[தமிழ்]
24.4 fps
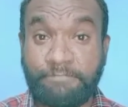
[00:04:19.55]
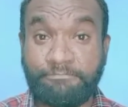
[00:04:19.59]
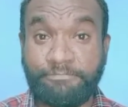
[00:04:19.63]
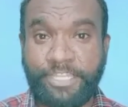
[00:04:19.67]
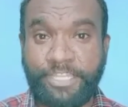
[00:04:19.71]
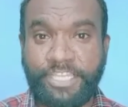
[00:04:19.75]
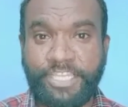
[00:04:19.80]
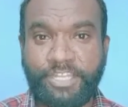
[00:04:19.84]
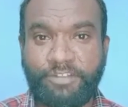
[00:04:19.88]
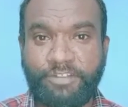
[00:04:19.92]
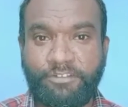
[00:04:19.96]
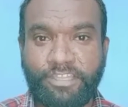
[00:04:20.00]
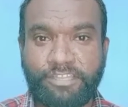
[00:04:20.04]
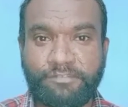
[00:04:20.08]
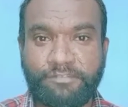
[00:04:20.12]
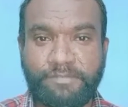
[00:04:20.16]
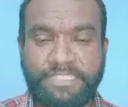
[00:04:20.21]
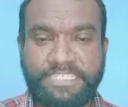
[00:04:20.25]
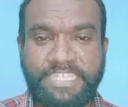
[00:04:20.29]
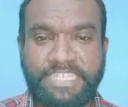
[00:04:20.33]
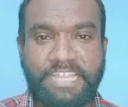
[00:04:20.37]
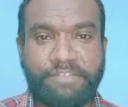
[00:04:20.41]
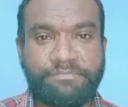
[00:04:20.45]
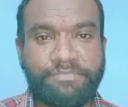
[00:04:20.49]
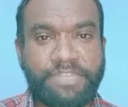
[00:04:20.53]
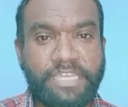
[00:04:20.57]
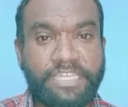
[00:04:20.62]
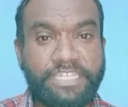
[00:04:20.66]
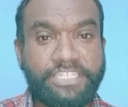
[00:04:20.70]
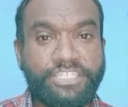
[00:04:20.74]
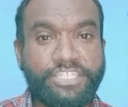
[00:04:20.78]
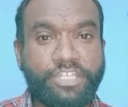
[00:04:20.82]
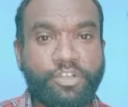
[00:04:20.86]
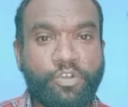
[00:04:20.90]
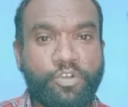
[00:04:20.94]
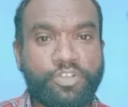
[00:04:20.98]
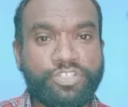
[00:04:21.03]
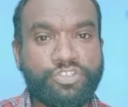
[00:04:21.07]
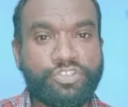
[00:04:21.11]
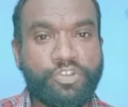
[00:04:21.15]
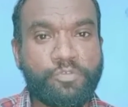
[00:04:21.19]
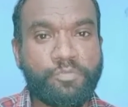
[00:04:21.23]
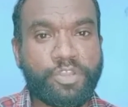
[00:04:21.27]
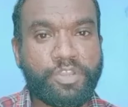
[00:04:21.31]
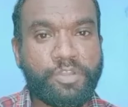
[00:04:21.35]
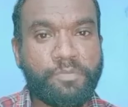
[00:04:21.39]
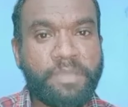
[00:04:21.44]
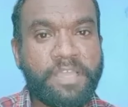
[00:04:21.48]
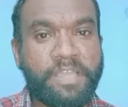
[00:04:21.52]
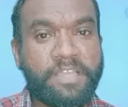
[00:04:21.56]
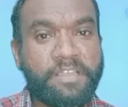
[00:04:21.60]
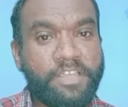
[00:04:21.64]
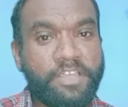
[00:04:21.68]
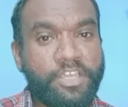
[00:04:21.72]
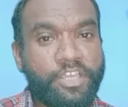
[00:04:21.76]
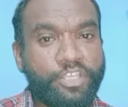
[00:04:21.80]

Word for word: அப்படிங்கிறவங்களுக்கு பார்த்தீங்க அப்படின்னா இந்த கோர்ஸ் ரொம்ப ரொம்ப